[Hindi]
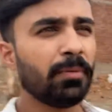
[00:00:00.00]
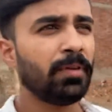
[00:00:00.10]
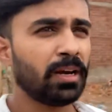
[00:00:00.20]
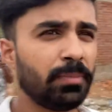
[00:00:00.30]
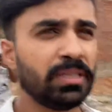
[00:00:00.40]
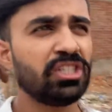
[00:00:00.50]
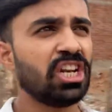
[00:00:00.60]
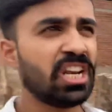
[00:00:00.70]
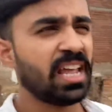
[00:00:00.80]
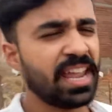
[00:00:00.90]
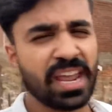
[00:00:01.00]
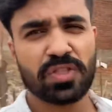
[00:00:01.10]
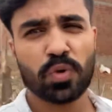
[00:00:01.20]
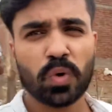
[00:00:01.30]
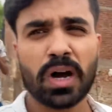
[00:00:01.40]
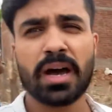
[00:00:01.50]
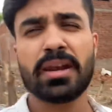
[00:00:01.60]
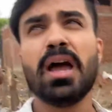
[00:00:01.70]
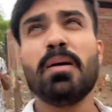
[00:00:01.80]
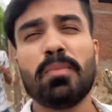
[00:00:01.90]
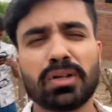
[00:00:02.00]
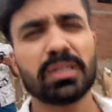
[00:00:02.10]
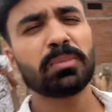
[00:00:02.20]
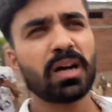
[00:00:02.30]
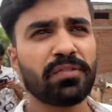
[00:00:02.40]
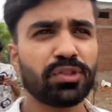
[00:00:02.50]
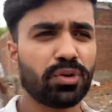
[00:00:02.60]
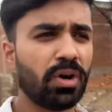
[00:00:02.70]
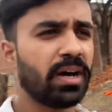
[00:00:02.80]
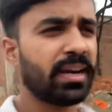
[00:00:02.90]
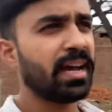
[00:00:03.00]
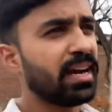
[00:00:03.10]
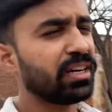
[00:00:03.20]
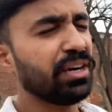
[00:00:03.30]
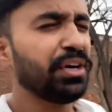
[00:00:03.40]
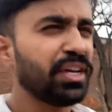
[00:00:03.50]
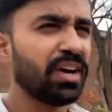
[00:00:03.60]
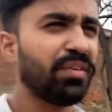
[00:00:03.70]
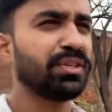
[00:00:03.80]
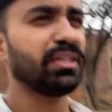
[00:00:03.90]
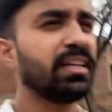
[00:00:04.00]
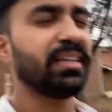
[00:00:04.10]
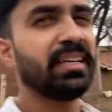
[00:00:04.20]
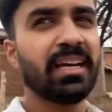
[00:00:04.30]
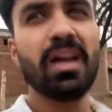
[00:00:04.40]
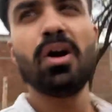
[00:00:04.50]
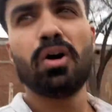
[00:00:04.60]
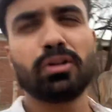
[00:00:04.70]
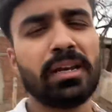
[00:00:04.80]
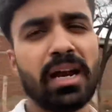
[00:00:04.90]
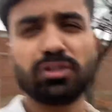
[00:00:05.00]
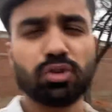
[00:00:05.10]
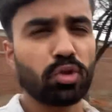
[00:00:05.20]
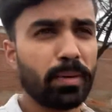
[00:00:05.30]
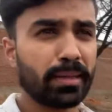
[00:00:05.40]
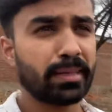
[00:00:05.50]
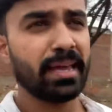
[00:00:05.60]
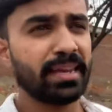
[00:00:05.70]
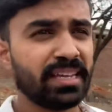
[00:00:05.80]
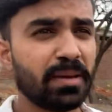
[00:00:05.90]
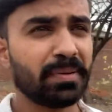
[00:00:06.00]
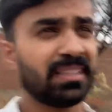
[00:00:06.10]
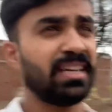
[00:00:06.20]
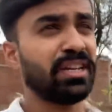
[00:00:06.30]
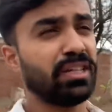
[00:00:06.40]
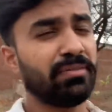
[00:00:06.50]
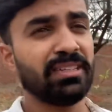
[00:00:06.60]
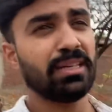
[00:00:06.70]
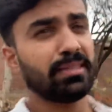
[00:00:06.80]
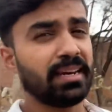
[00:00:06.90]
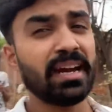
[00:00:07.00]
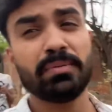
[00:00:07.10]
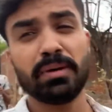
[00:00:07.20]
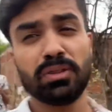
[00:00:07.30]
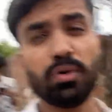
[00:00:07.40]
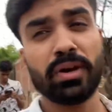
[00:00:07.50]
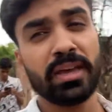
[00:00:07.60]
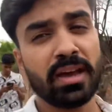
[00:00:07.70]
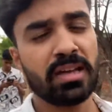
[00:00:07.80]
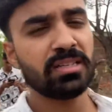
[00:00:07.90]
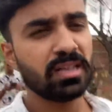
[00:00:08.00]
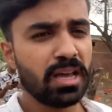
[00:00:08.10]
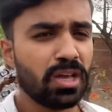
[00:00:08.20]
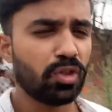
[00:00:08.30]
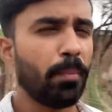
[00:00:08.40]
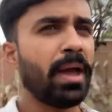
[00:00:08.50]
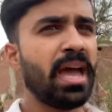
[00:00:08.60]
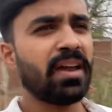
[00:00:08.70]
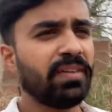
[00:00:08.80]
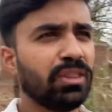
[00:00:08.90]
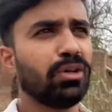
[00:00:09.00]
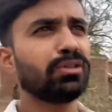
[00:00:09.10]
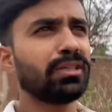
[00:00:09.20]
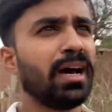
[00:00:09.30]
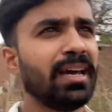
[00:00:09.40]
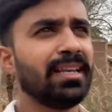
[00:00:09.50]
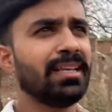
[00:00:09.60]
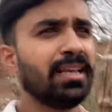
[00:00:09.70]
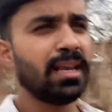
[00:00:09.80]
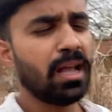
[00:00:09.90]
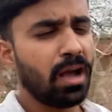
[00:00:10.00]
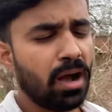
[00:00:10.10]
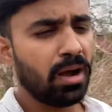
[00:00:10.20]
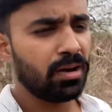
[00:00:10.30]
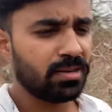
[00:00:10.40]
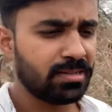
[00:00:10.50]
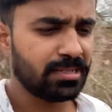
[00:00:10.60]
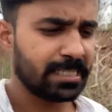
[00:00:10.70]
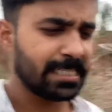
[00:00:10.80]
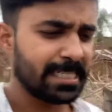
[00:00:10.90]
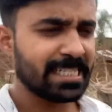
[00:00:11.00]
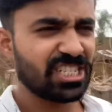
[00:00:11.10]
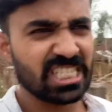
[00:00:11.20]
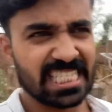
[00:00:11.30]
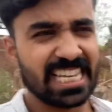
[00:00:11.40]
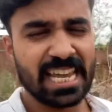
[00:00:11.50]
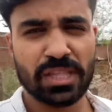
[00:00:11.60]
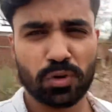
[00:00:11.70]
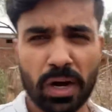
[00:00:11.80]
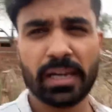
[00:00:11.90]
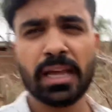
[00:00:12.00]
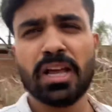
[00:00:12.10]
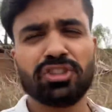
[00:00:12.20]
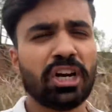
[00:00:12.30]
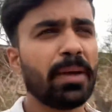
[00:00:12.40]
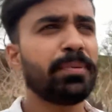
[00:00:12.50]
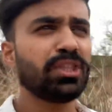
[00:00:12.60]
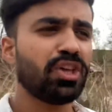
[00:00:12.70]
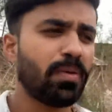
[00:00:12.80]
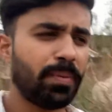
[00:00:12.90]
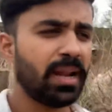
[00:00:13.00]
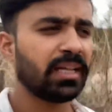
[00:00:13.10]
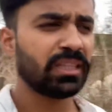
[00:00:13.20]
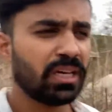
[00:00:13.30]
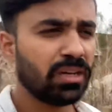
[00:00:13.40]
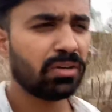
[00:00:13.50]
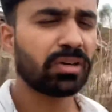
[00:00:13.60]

फिर अभी चल रहे हैं दुकान मौसम काफ़ी सुहाना है ठंडी हवा चल रही है और लाइट तो सुबह से है नहीं है पता नहीं किस वजह से लाइट बंद हो गई है आज तो मैं हाँ, अरविंद तो- साहिल और चलते हैं दुकान चाय पीते हैं पिलाते हैं और